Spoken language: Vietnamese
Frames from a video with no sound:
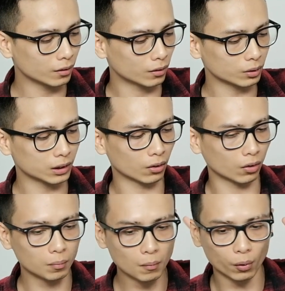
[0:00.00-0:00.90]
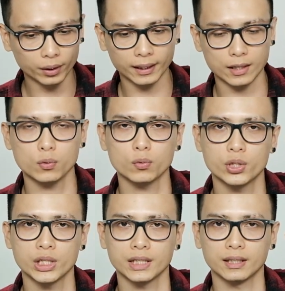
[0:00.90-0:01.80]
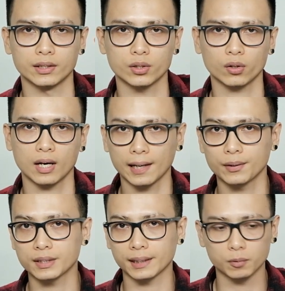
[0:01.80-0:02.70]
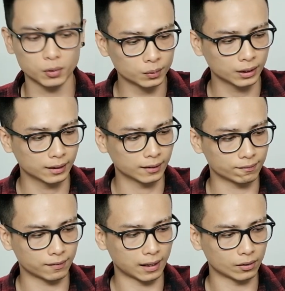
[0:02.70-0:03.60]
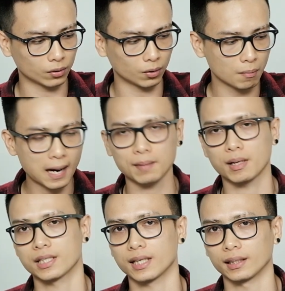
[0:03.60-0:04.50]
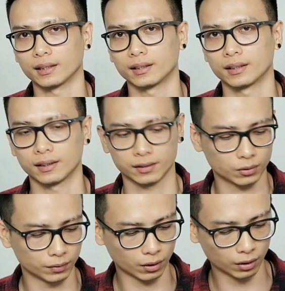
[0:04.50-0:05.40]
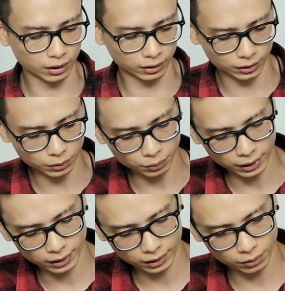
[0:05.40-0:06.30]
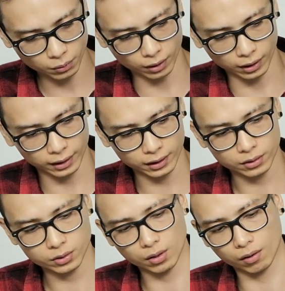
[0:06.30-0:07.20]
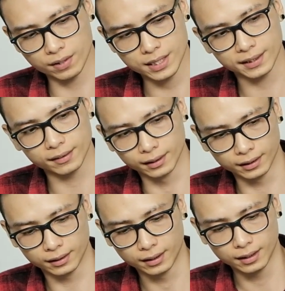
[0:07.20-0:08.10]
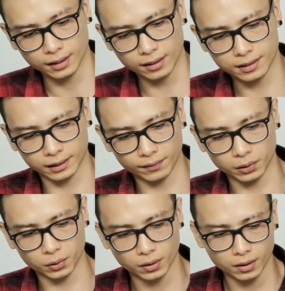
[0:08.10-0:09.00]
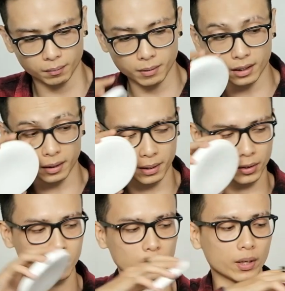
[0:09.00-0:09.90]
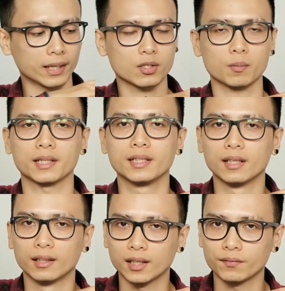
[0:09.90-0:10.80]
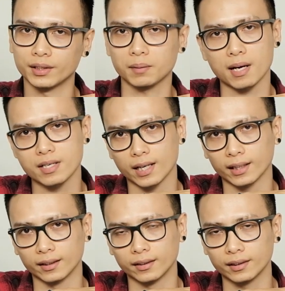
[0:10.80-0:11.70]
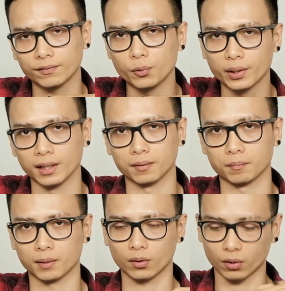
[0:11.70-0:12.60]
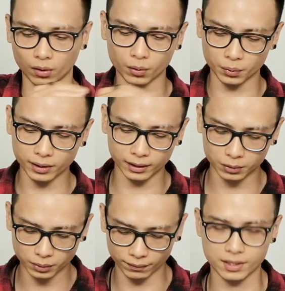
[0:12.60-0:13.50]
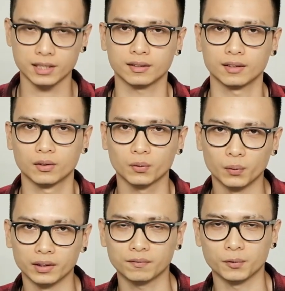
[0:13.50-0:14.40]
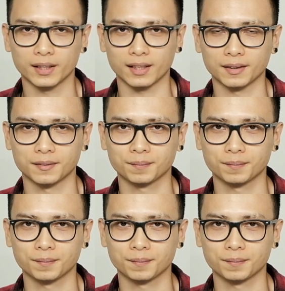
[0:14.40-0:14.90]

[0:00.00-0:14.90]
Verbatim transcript: nó sẽ có bốn cái sushi để cho hai đôi giày một lúc và nó có ba cái bàn trải cùng với đó là cái dung tích của cái lọ vệ sinh này lớn hơn đơn giản như vậy thôi bây giờ thì mình sẽ quay cho bạn nhìn gần hơn vào những cái bàn trải, những cái phụ kiện mà nó có cũng như là cái dung dịch vệ sinh của những phụ kiện này